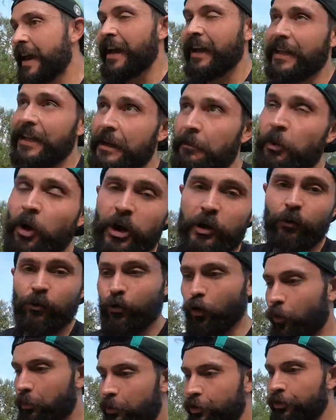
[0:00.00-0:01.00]
que demora o
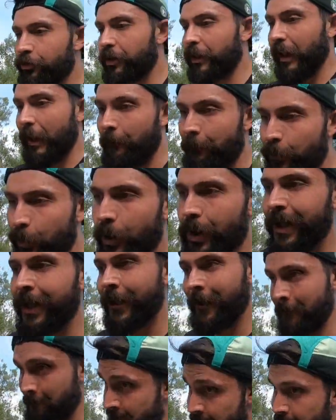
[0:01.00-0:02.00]
dobro do tempo.
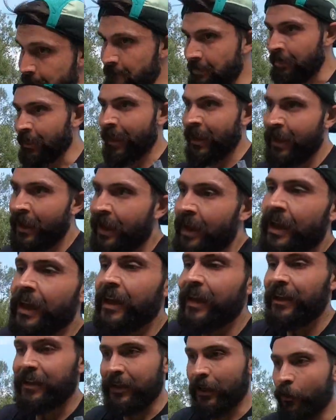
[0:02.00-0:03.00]

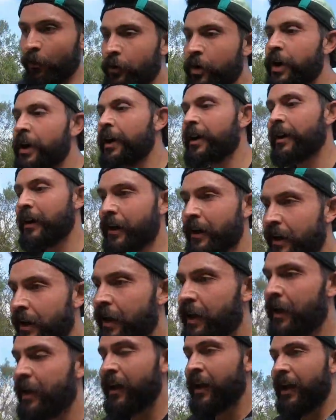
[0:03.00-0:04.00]
Então,
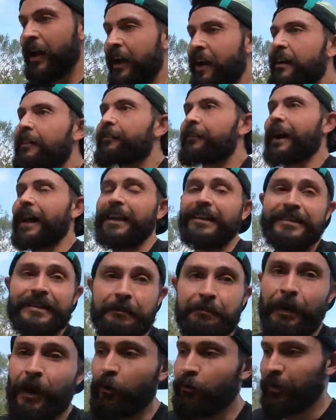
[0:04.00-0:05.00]
vale se
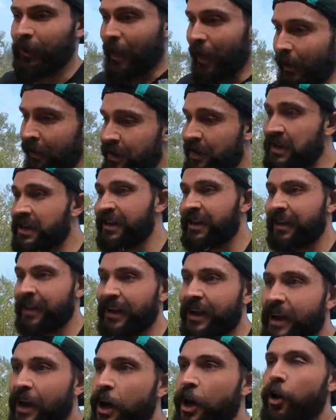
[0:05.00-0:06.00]
pautar.
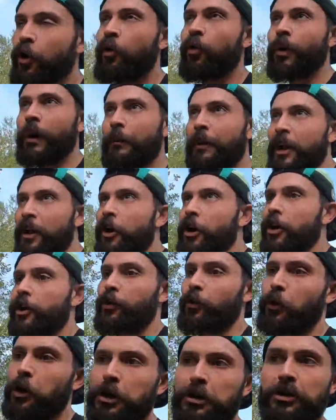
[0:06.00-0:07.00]
Um é melhor que
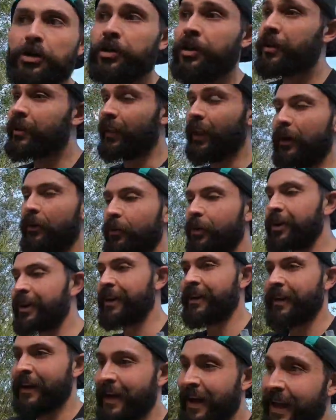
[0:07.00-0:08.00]
o outro? Não.
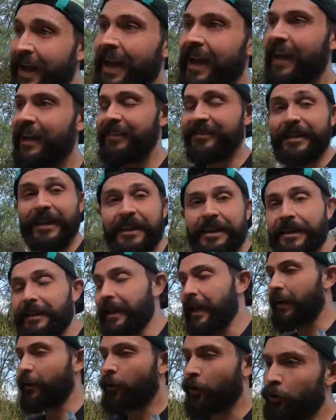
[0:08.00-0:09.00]
Eles têm que
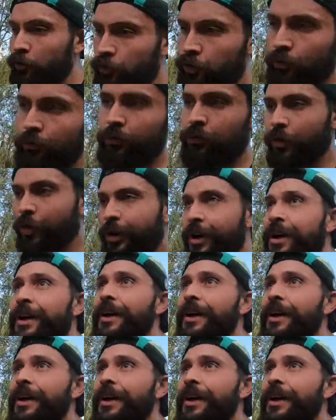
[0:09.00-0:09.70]
andar em conjunto